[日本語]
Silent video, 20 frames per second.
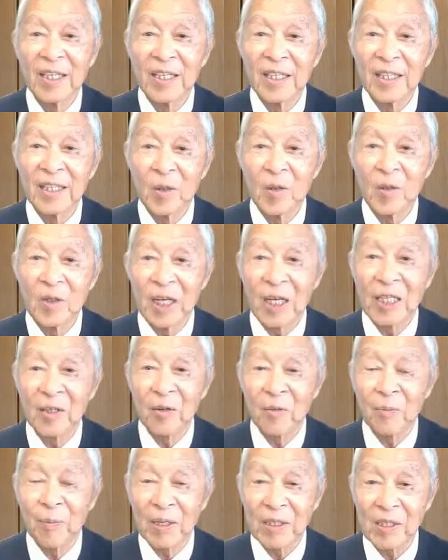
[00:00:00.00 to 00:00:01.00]
えー、どっ
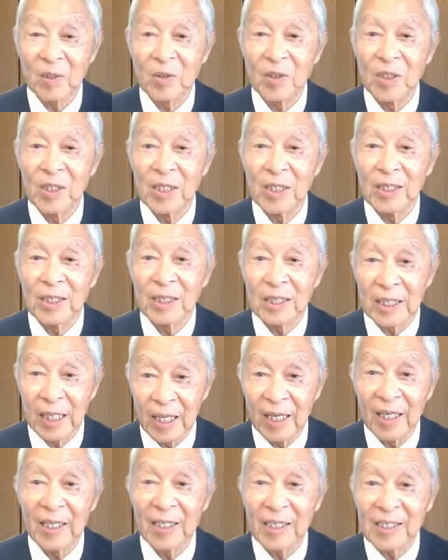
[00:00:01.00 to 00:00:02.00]
かの場所に行っ
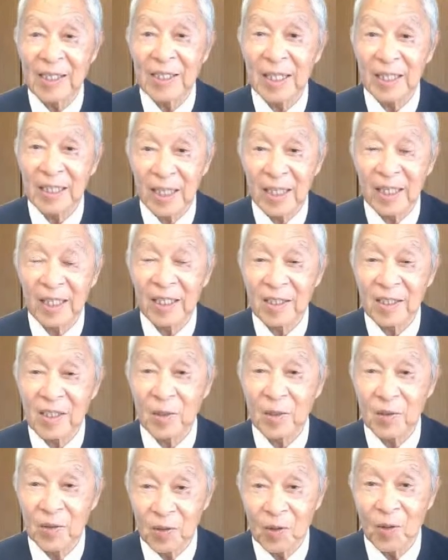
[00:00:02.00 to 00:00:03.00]
て喫茶店
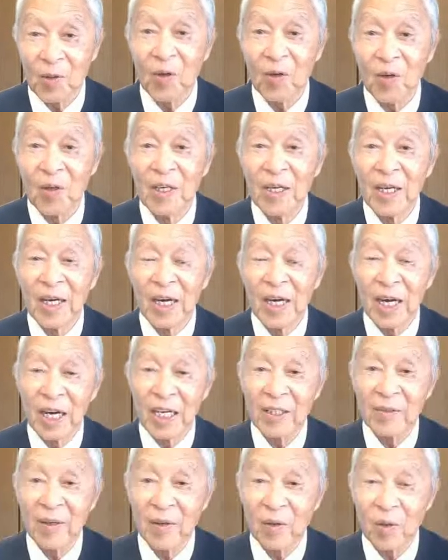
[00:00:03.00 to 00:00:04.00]
食堂
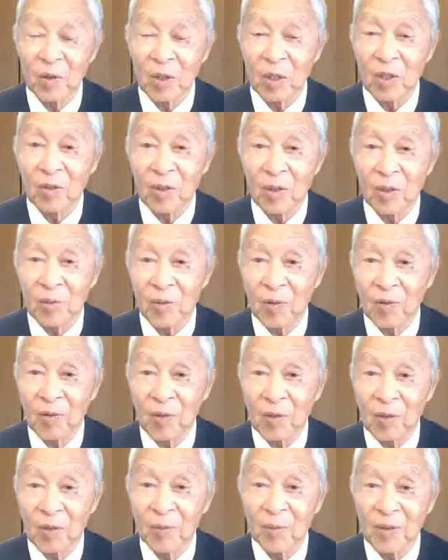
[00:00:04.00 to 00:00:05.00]
あるいはホテルの
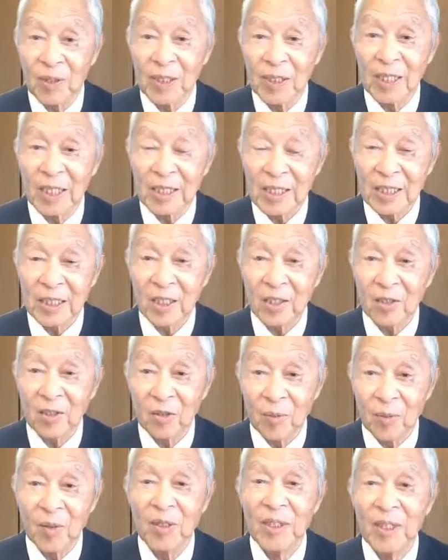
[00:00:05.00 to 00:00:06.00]
フロントでもいいんですけ
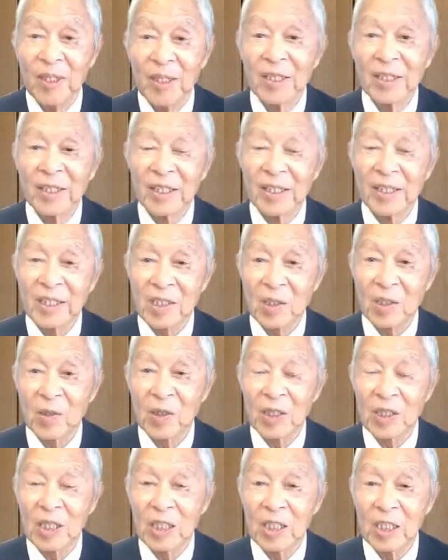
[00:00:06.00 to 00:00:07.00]
れども、えー、
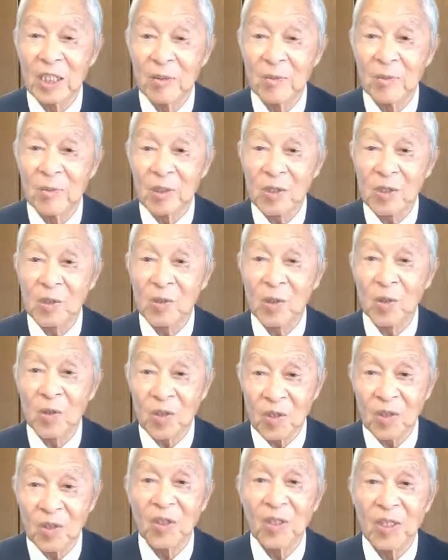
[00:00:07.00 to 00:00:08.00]
それに荷物を
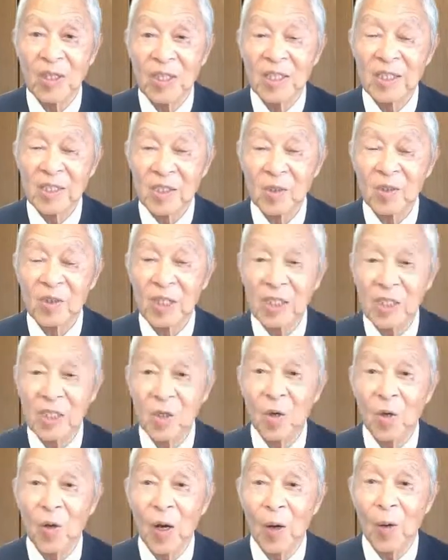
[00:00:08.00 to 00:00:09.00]
置くそれで
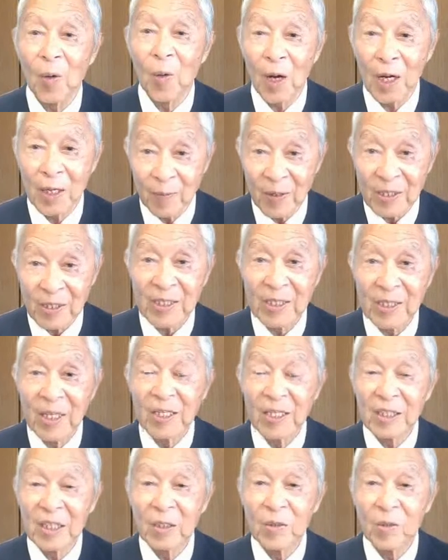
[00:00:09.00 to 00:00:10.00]
用が終わります
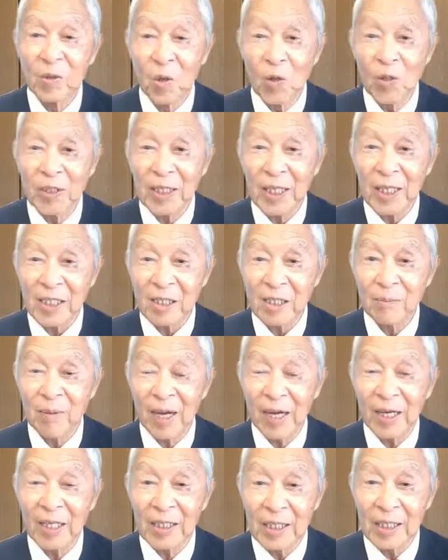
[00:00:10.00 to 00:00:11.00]
で動き出す
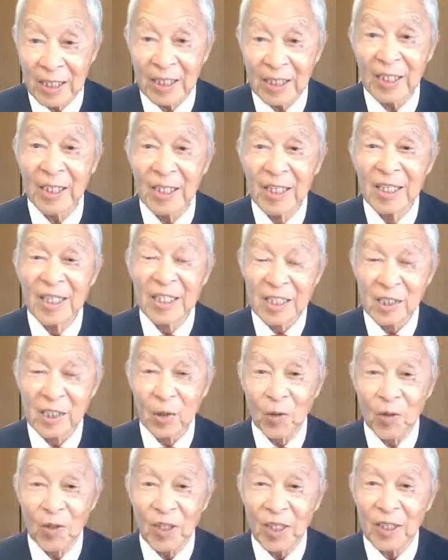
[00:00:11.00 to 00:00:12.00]
前に
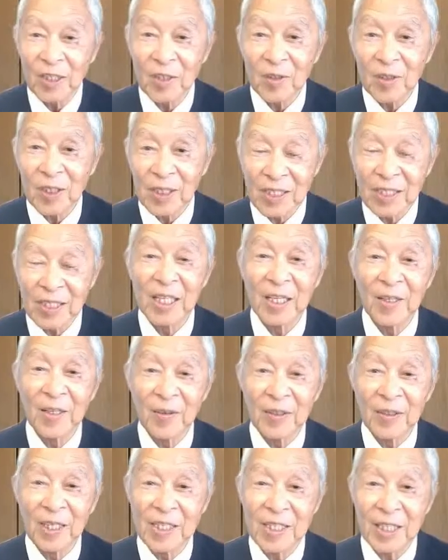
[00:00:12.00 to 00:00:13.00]
その辺のです
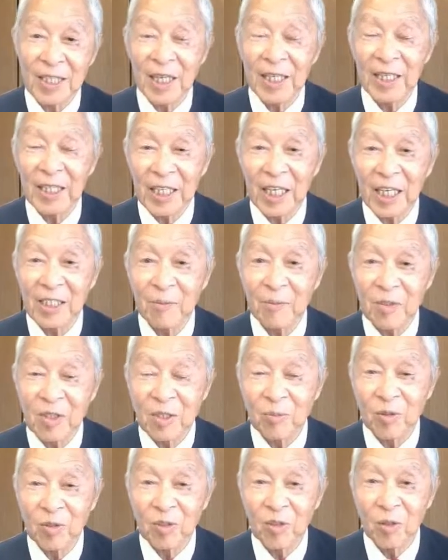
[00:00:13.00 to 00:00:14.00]
ね私がいかにも
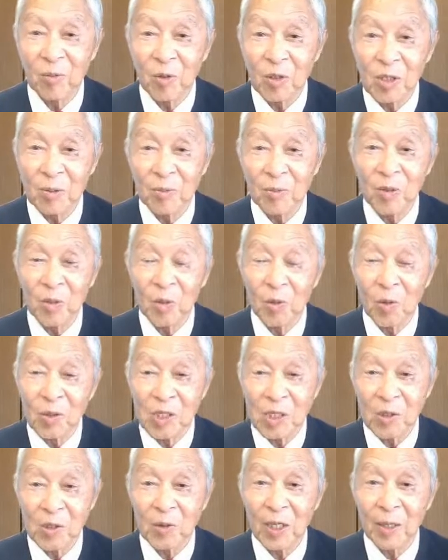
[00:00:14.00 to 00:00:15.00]
自分の持ち物を
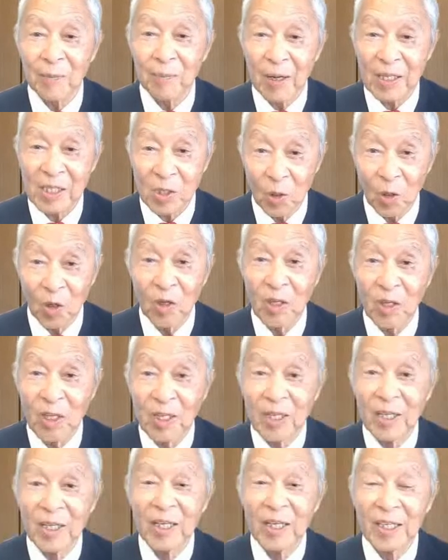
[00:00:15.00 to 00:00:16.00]
置きそうな場所、
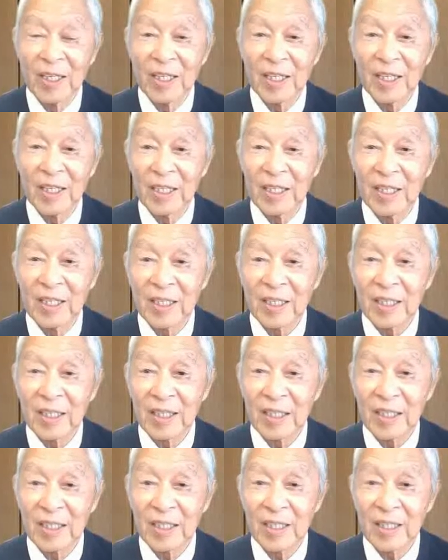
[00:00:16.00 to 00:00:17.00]

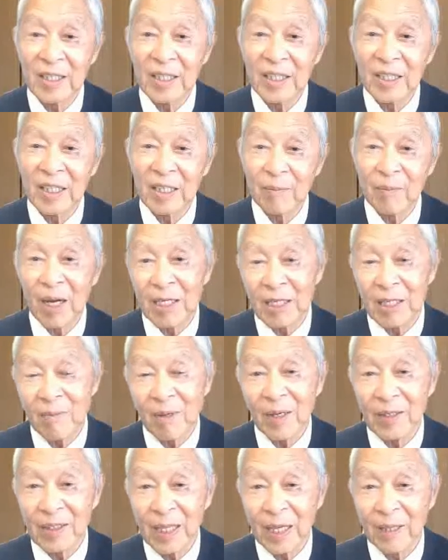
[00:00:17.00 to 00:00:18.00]
えー、まあ、
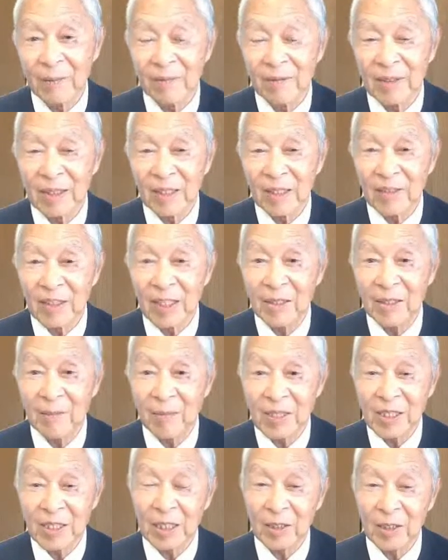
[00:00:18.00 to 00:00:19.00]
今はだいぶなくな
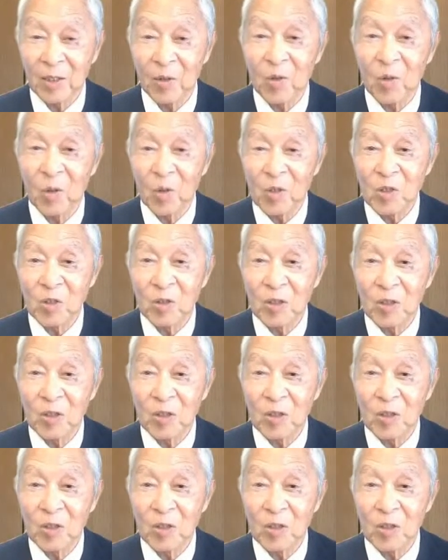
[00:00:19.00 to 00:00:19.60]
りましたけど公